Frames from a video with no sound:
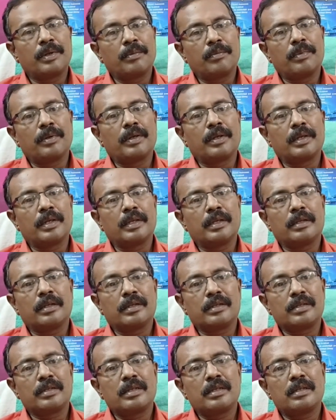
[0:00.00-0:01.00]
பண்ணி பாருங்கள்
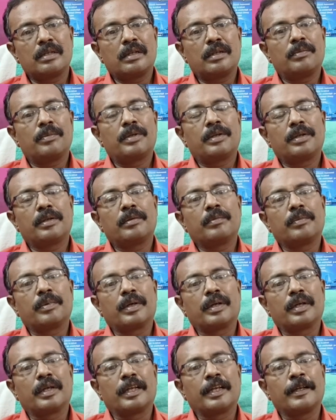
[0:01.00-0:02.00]
ரிசல்ட் எப்படி
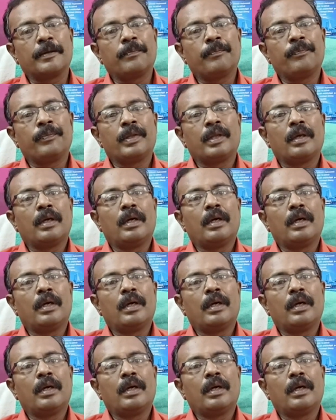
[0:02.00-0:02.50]
இருக்குன்னு பாருங்கள்